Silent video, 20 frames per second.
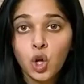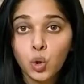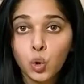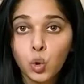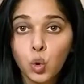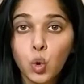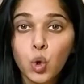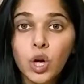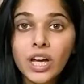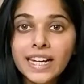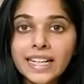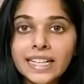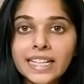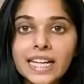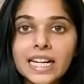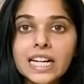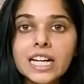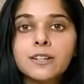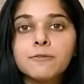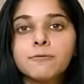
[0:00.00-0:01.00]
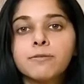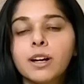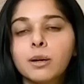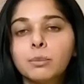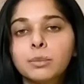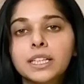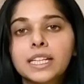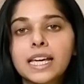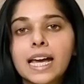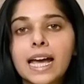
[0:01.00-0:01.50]
गूगल ने ये
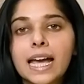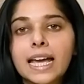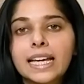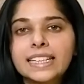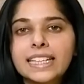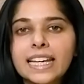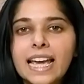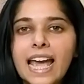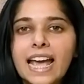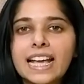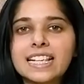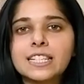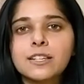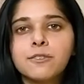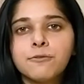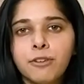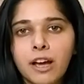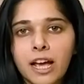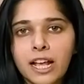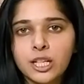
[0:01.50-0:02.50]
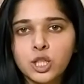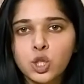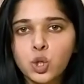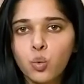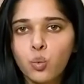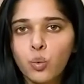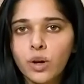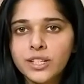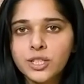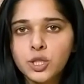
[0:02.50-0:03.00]
कंफर्म किया है कि ऐसी फाइल्स जो
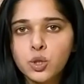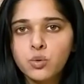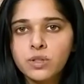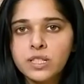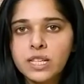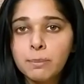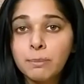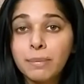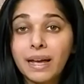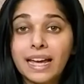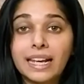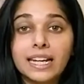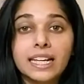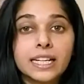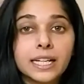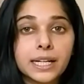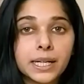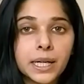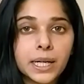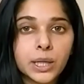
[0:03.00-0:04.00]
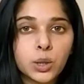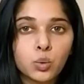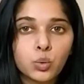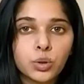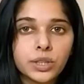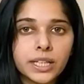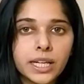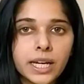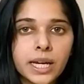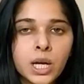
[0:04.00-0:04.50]
1 जून से पहले क्रिएट
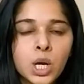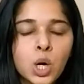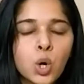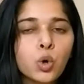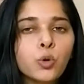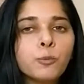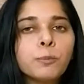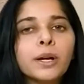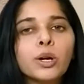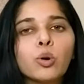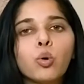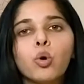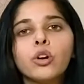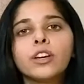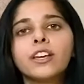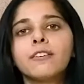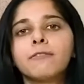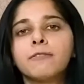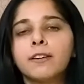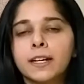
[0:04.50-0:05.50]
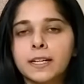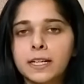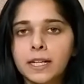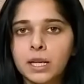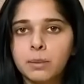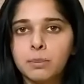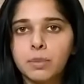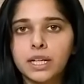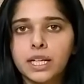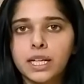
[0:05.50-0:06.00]
हुई हैं उन पर कोई इफेक्ट
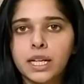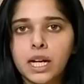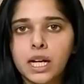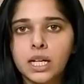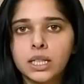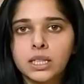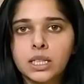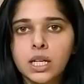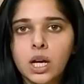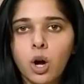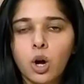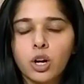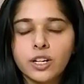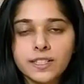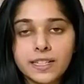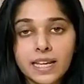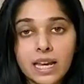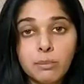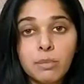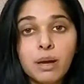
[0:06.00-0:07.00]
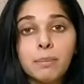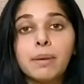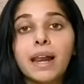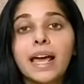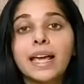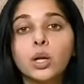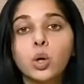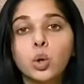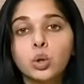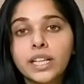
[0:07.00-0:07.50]
नहीं पड़ेगा और सेम
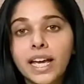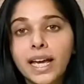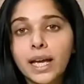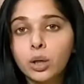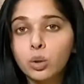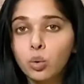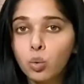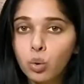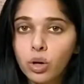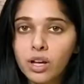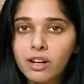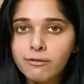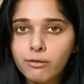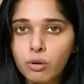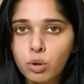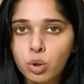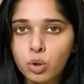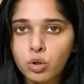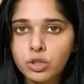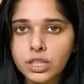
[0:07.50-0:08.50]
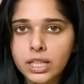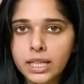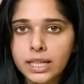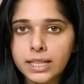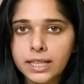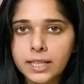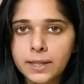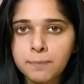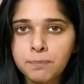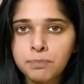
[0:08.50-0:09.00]
अप्लाई होता है गूगल फ़ोटोज़ के
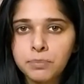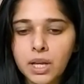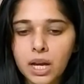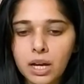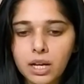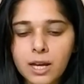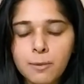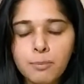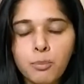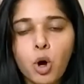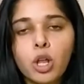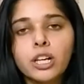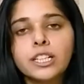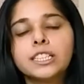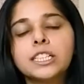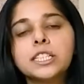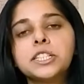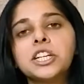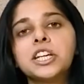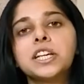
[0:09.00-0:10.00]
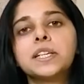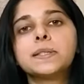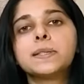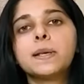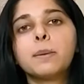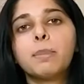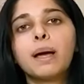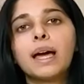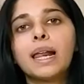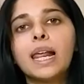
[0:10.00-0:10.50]
लिए अगर पॉलिसी चेंज
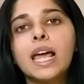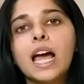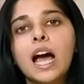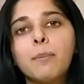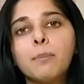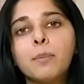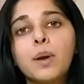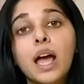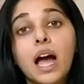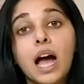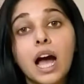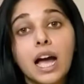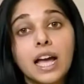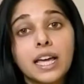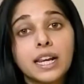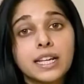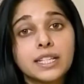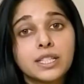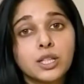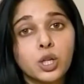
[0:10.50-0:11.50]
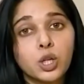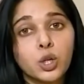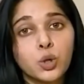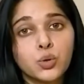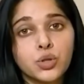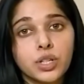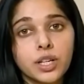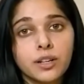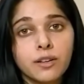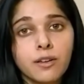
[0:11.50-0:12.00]
से पहले आपने हाई
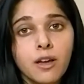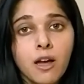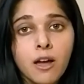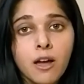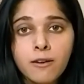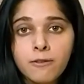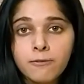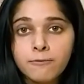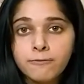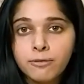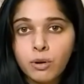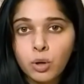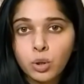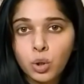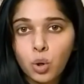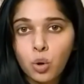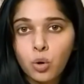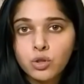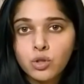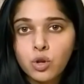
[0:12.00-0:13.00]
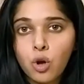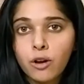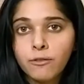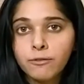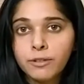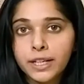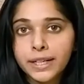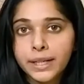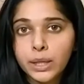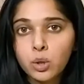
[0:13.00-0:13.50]
रेजोल्यूशन फ़ोटोज़ और
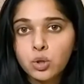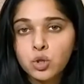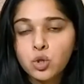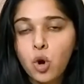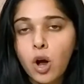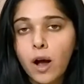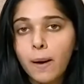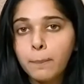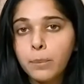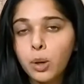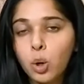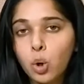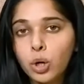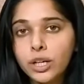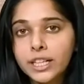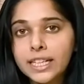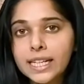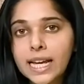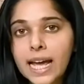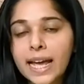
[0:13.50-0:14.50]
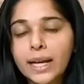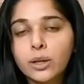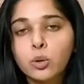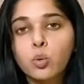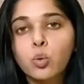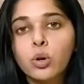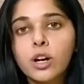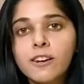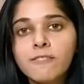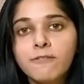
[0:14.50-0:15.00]
वीडियोस को अपलोड किया है
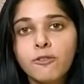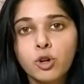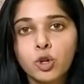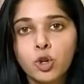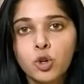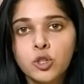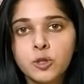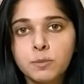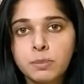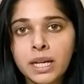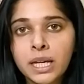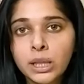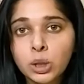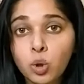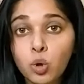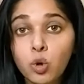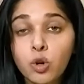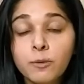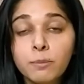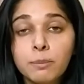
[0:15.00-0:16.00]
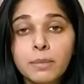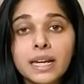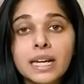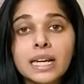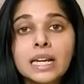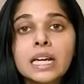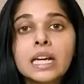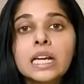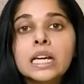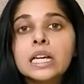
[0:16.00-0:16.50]
गूगल फ़ोटोज़ पे तो
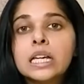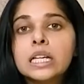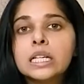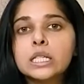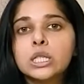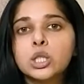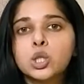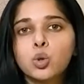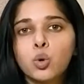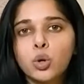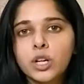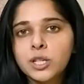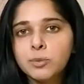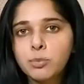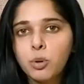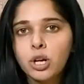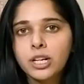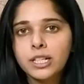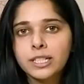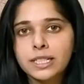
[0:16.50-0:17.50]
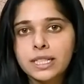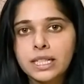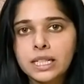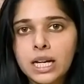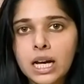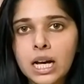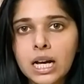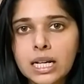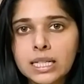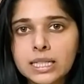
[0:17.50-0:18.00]
उनमें स्टोरेज पॉलिसी
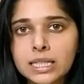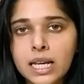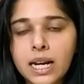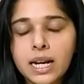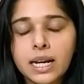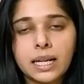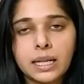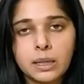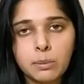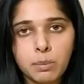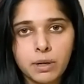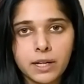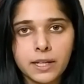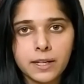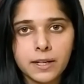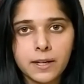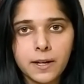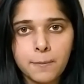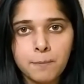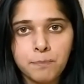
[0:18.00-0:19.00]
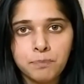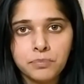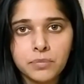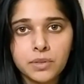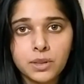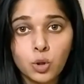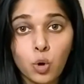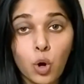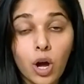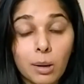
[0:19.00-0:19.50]
का असर नहीं पड़ेगा
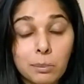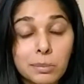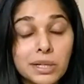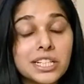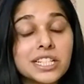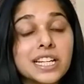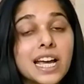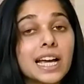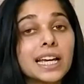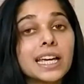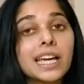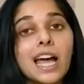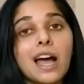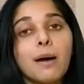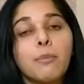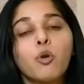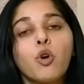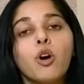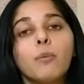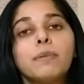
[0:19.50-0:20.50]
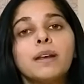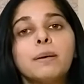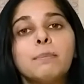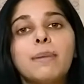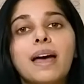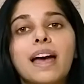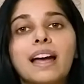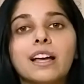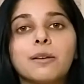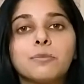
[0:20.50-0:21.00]
तो अभी जाके आपको अपने
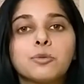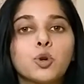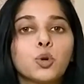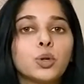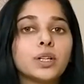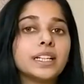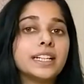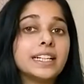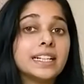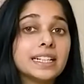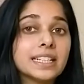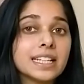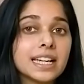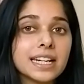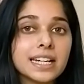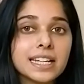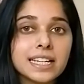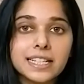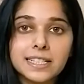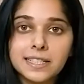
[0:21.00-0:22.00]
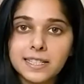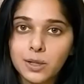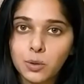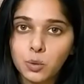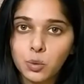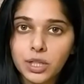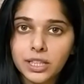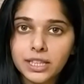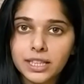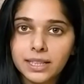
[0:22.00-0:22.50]
बैकअप्स को डिलीट करने की
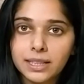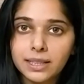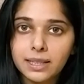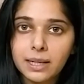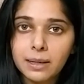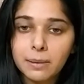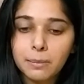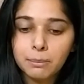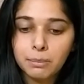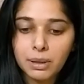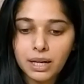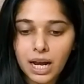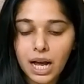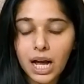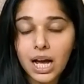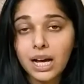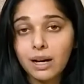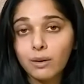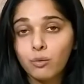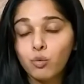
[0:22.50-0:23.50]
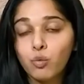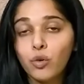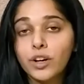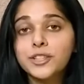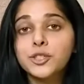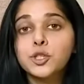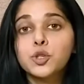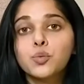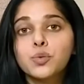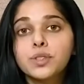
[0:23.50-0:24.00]
ज़रूरत नहीं है पर हाँ
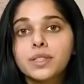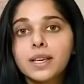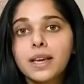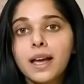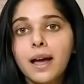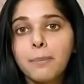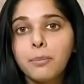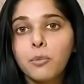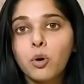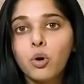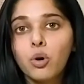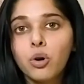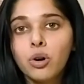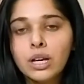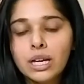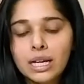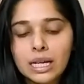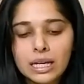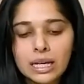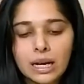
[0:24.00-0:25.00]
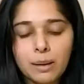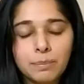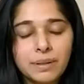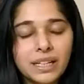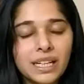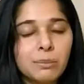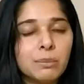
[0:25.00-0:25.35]
वन जून से आपको अपनी